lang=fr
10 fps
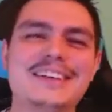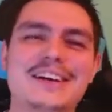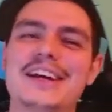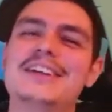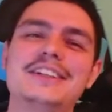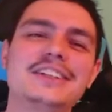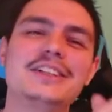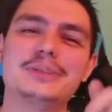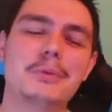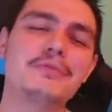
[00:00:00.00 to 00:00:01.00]
Voilà.
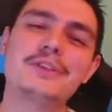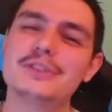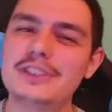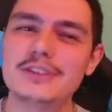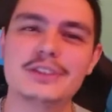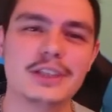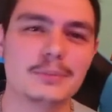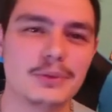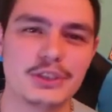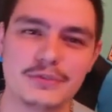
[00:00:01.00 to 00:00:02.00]
Je profite aussi de
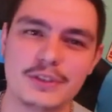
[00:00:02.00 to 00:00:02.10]
cette petite